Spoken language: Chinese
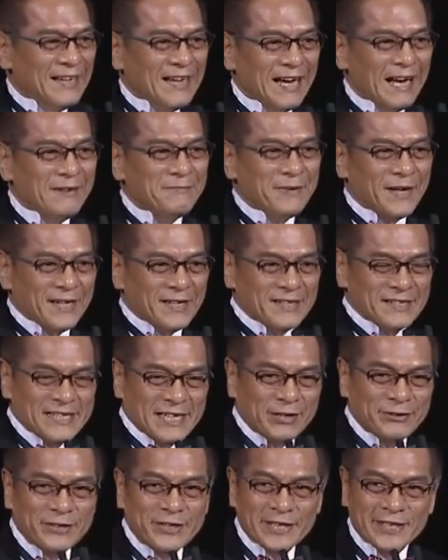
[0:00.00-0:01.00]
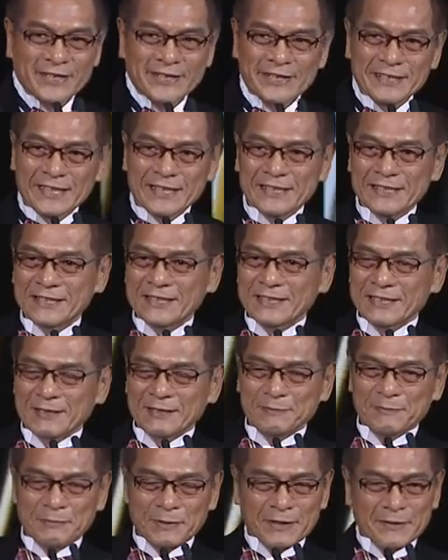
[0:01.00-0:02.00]
安排了姜育恒姜哥
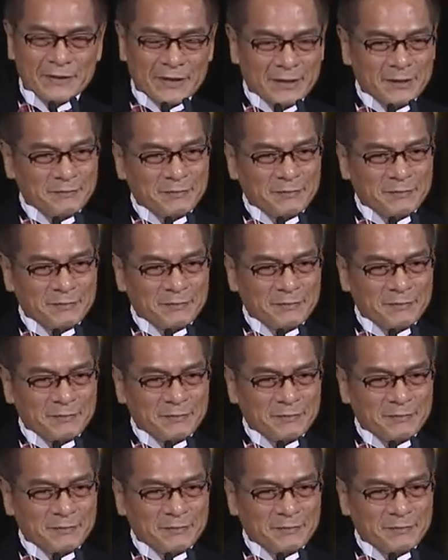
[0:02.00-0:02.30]
的